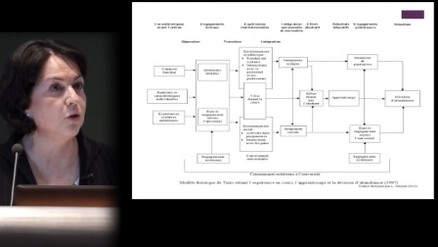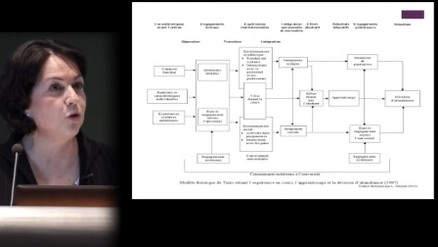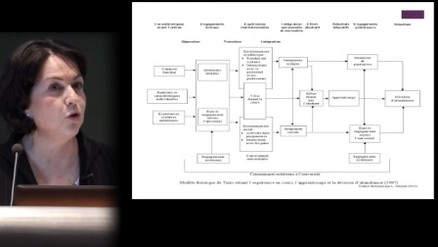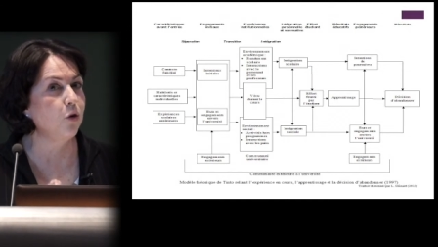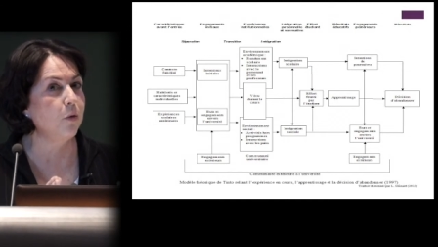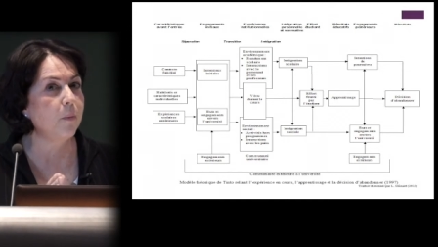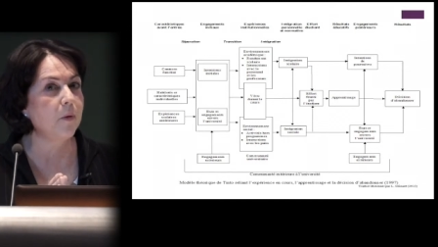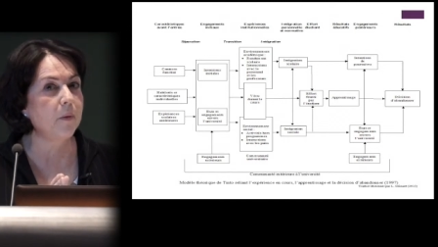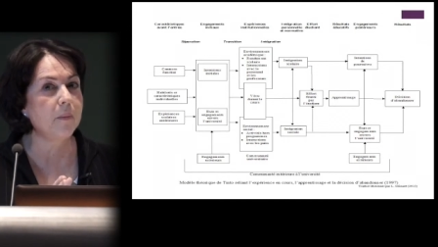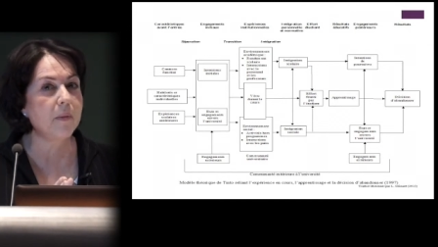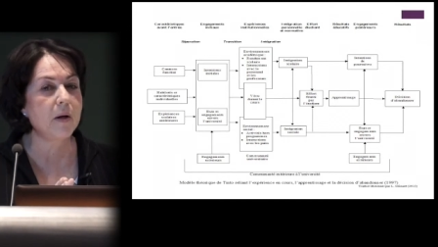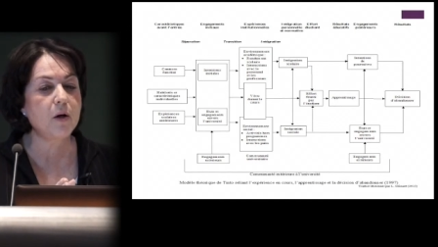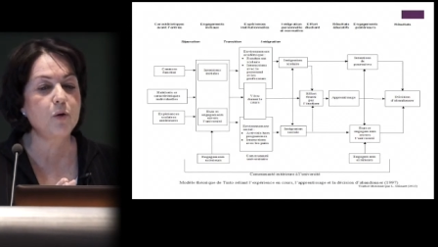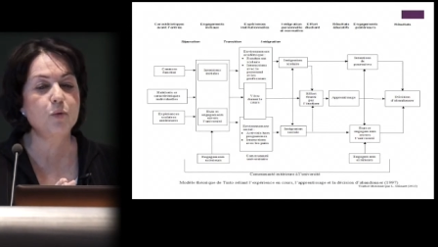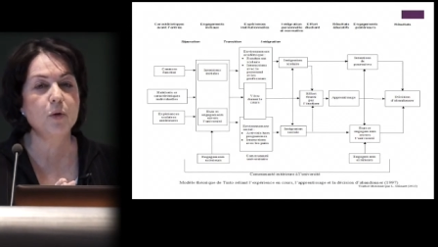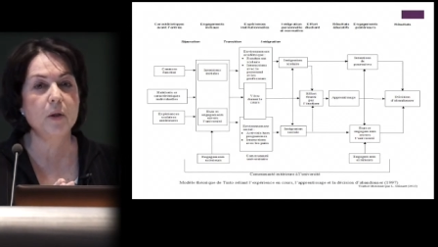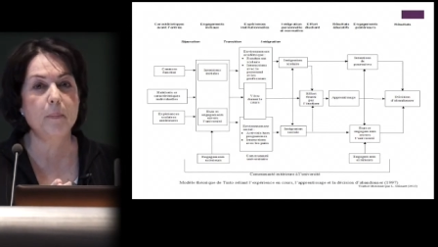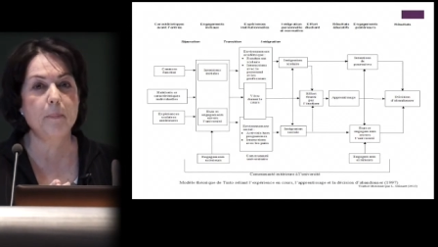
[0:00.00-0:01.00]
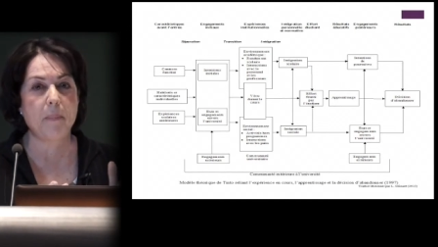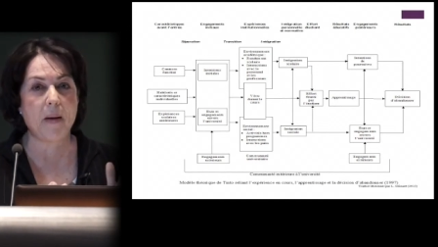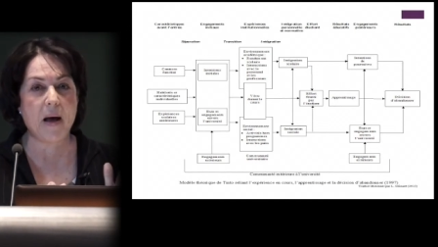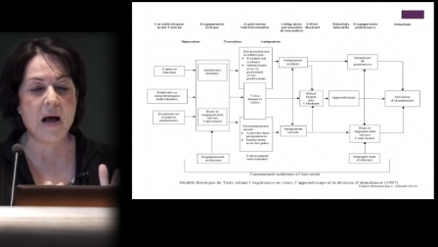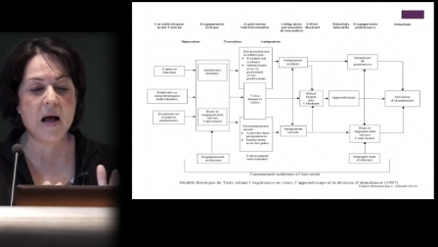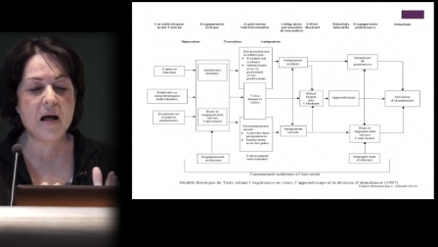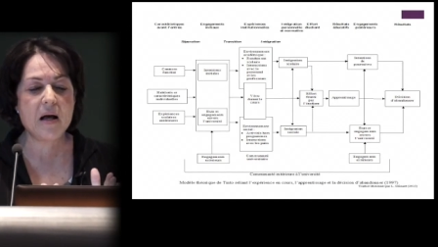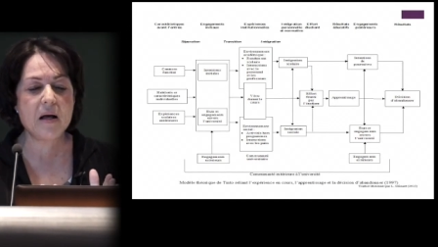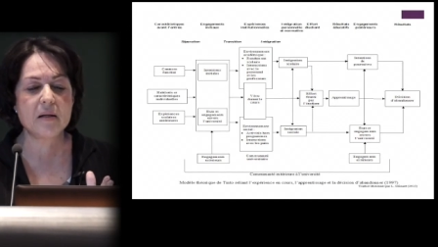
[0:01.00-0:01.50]
le moment où il
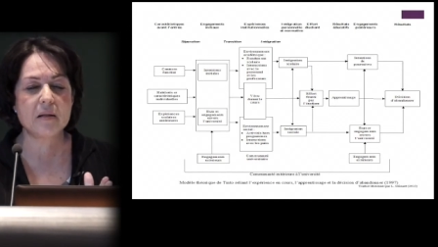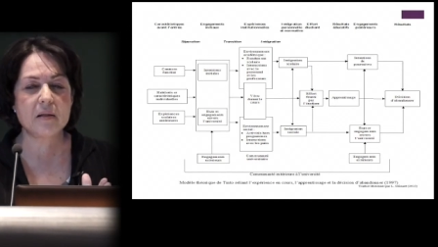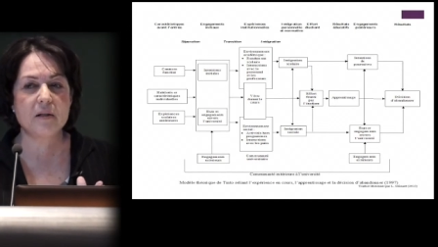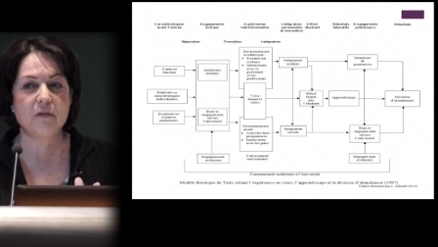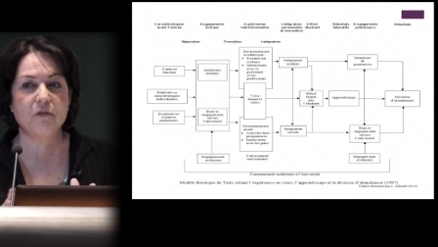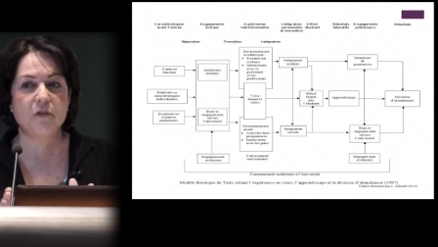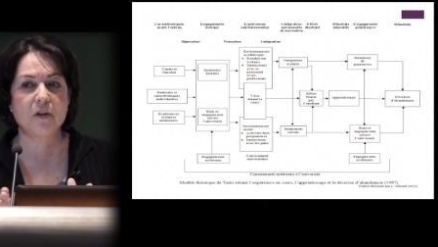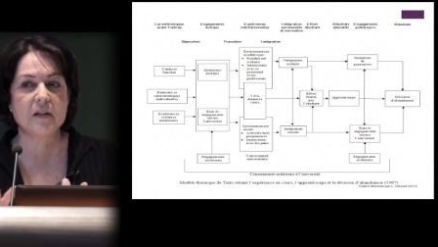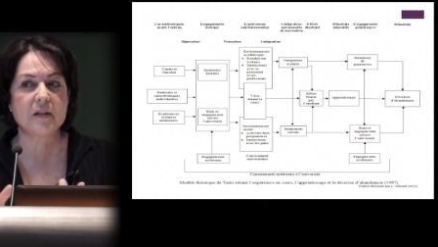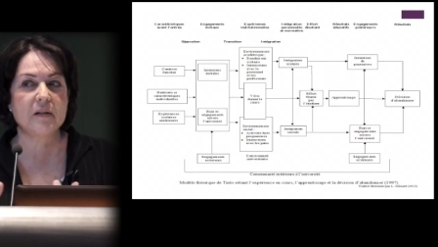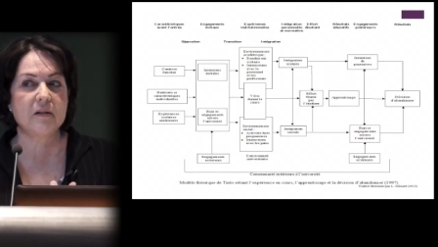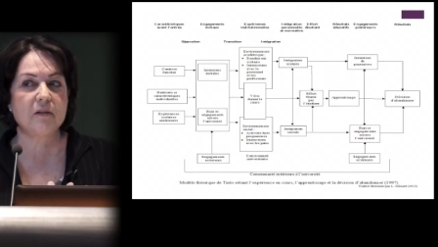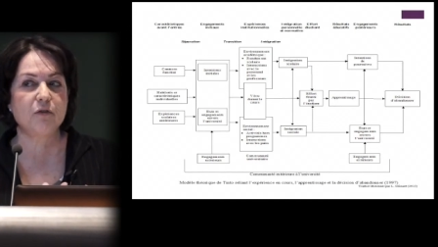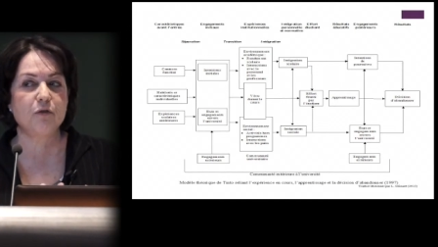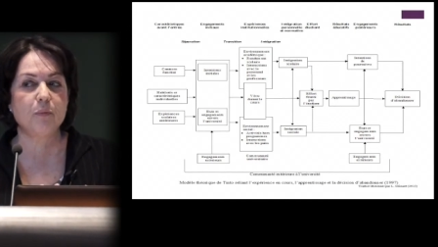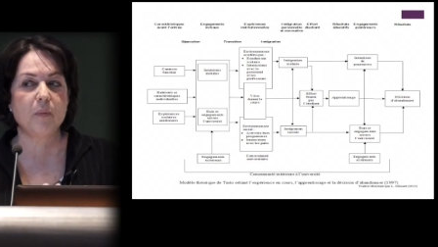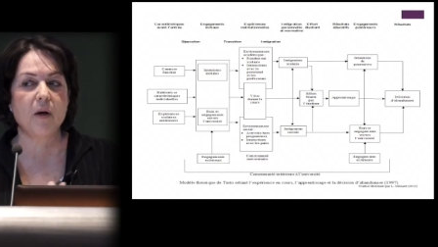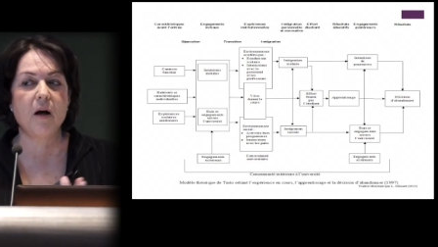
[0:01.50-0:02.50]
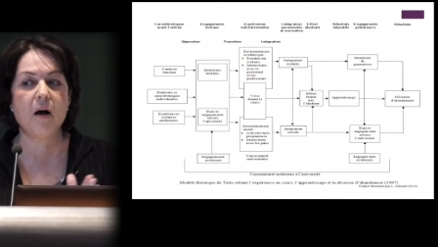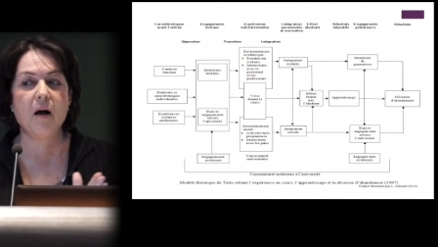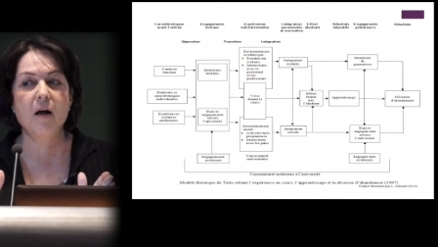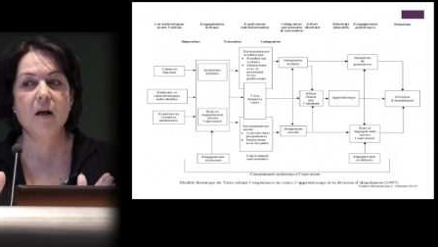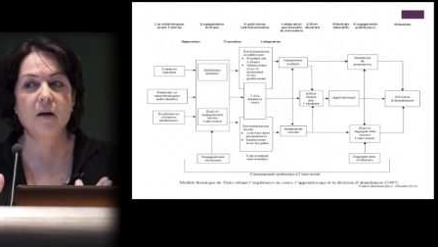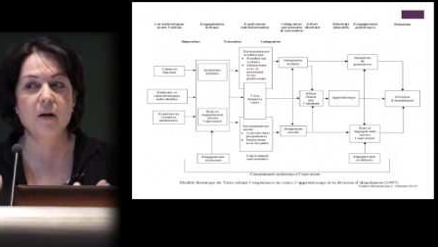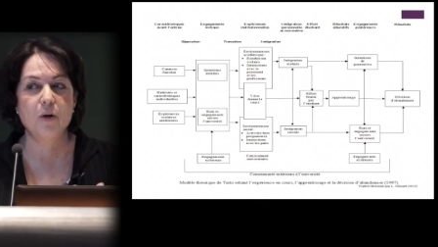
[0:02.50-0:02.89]
passe effectivement,